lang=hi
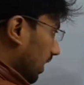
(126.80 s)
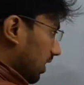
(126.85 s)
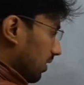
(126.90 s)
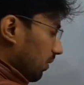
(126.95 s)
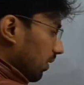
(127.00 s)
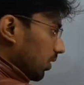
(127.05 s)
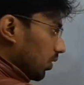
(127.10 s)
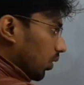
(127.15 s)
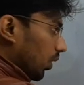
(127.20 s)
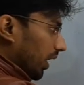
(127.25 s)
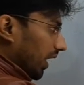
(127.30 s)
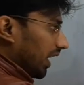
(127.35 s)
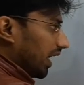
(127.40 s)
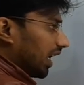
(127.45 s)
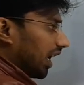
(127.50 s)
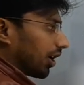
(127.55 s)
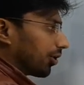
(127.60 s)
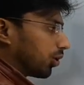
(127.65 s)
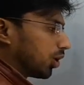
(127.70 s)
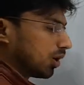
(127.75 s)
इसमें जो ए
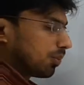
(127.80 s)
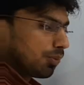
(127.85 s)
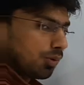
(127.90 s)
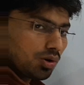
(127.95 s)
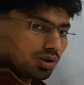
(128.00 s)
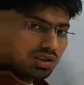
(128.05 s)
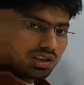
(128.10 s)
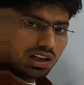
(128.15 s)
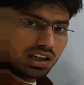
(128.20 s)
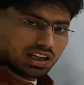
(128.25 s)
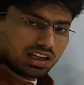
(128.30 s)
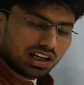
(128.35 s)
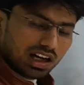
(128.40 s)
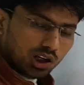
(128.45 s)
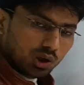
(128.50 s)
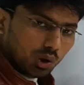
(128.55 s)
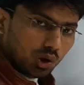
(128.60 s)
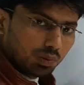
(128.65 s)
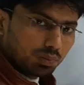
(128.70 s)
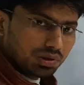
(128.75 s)
की पोस्ट है ए
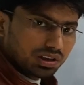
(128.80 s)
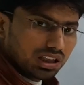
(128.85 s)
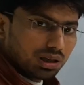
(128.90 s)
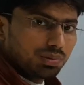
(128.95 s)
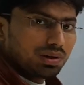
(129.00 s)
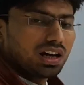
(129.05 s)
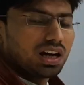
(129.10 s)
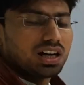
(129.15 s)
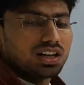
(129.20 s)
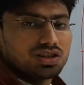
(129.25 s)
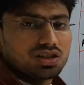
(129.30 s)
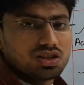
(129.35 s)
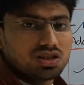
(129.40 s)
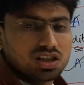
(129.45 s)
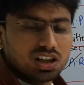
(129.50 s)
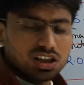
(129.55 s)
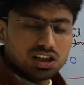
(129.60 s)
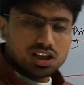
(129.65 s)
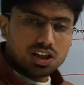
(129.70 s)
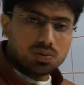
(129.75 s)
का मतलब है
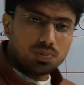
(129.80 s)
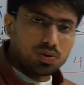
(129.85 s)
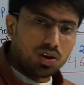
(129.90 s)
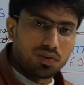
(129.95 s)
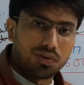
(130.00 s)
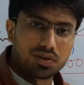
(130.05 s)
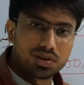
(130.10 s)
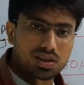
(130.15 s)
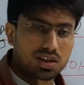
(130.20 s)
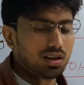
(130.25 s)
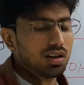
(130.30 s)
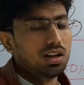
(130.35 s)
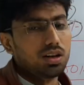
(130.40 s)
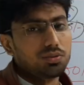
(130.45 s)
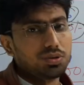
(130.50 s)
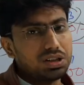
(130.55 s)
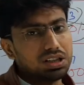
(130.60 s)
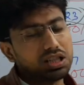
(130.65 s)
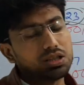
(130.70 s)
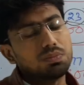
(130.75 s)
असिस्टेंट रिव्यू ऑफिसर
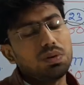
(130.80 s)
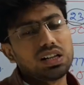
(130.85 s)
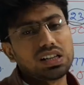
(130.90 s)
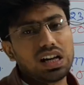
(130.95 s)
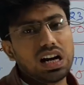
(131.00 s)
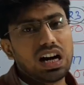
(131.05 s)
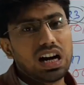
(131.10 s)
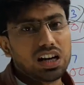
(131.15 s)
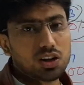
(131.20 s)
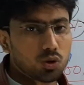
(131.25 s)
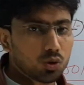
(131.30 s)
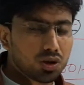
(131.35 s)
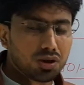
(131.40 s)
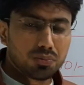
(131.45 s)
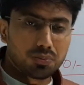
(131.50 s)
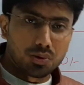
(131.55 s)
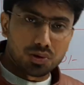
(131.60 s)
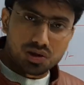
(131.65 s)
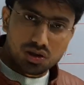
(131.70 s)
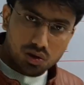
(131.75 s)
फ्रेंड्स इस बार आर की
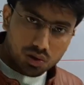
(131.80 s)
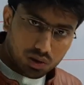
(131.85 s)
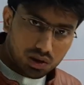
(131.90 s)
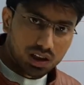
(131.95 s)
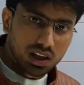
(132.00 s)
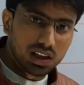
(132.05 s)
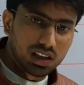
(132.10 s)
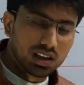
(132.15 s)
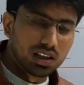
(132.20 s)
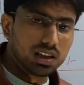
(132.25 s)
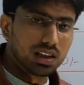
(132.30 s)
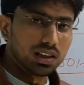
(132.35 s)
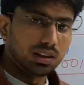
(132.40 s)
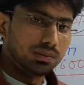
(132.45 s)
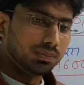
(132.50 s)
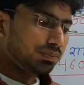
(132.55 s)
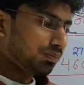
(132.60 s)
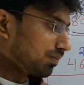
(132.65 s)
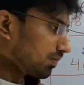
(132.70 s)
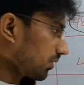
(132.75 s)
पोस्ट इन्होंने नहीं दी है
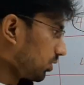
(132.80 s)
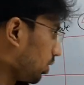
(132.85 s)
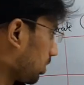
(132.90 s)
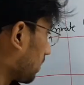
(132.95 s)
तो